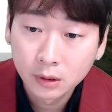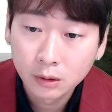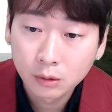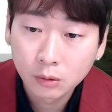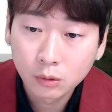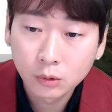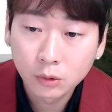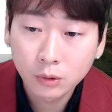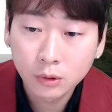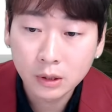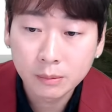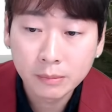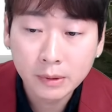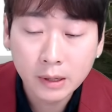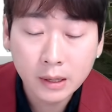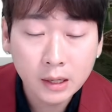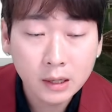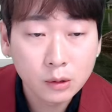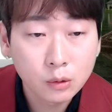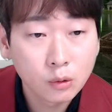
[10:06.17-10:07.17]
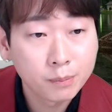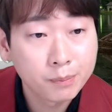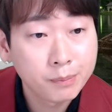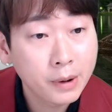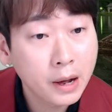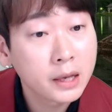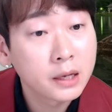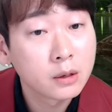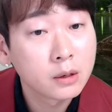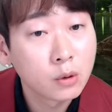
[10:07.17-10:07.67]
このように
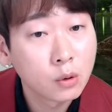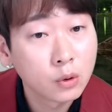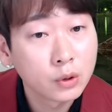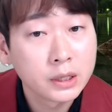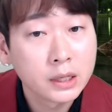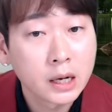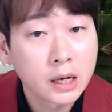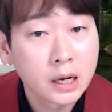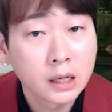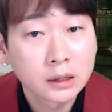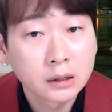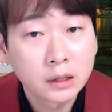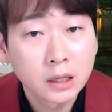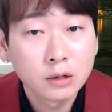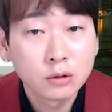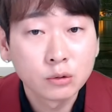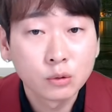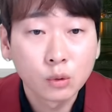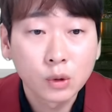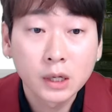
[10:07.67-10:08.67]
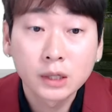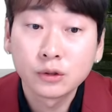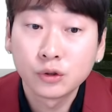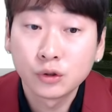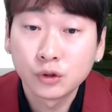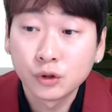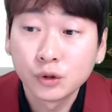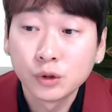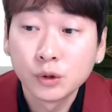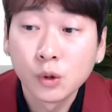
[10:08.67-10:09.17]
メイドバイコリアっていうのが
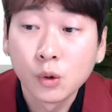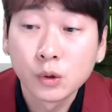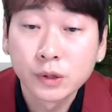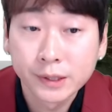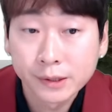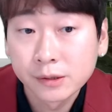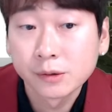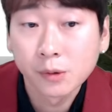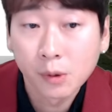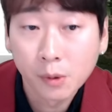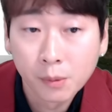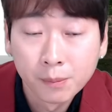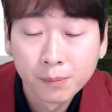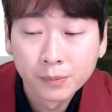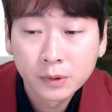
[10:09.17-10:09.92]
重要ですと。